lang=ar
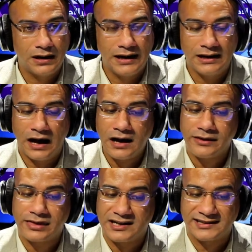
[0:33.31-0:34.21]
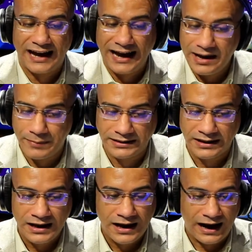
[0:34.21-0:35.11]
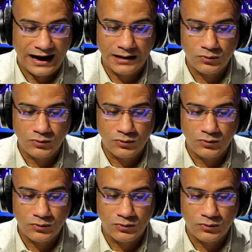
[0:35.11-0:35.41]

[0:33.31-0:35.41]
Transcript: الاكثر ازدحاما على